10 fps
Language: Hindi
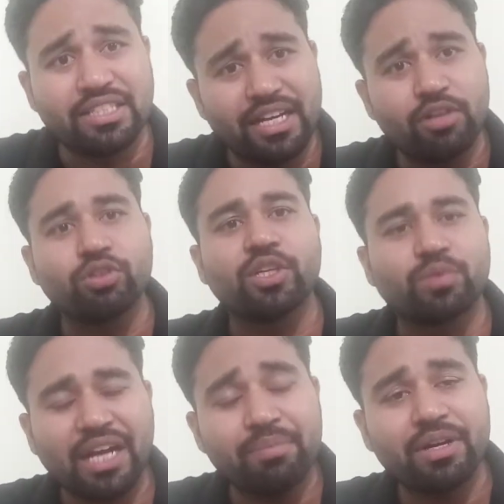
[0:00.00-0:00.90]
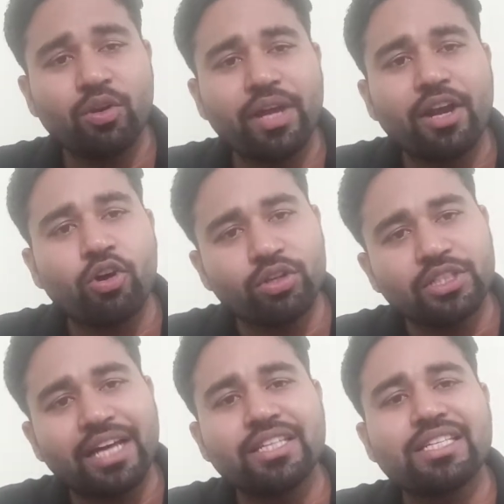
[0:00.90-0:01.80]
चैनल को सब्सक्राइब कर लो यार और
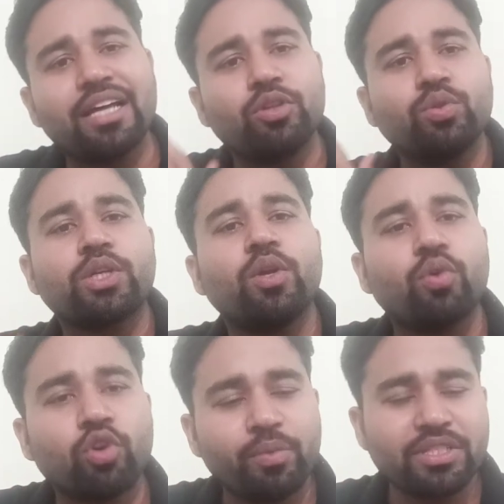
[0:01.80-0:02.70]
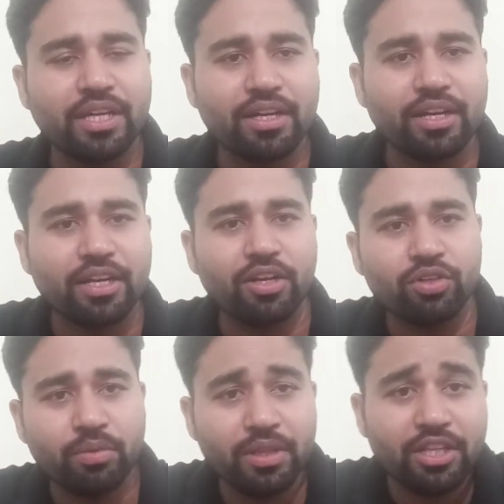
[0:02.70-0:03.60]
साथ ही साथ दूसरे लोगों को भी शेयर करके
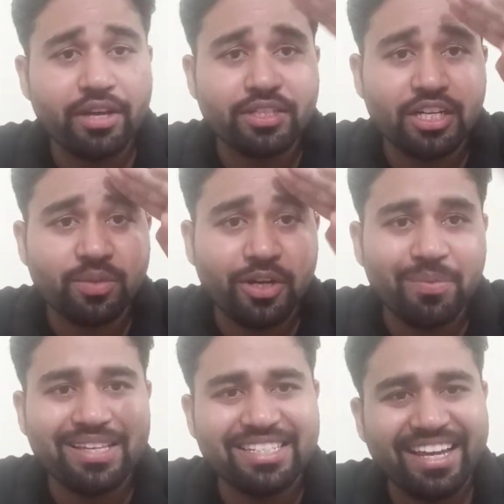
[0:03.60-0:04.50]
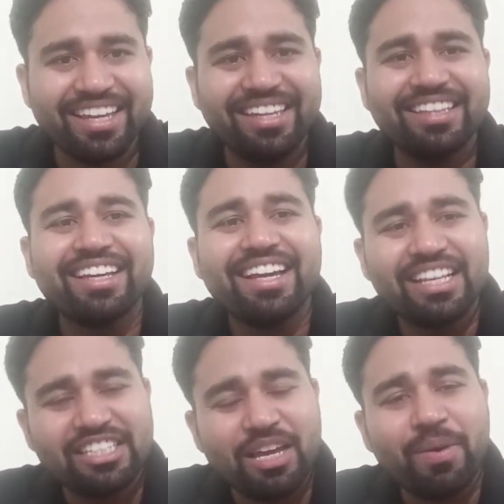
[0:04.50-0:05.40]
रखो मिलते हैं नेक्स्ट वीडियो में जय हिंद
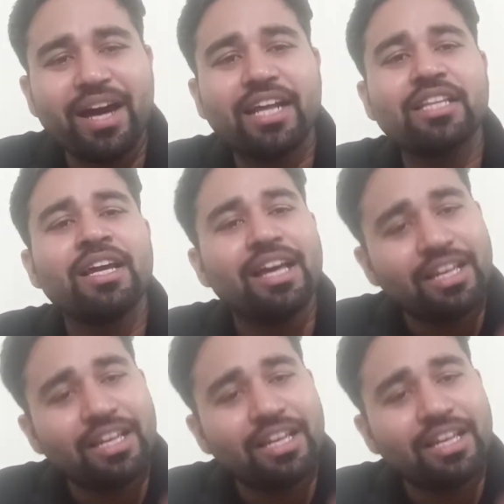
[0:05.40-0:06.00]
जय भारत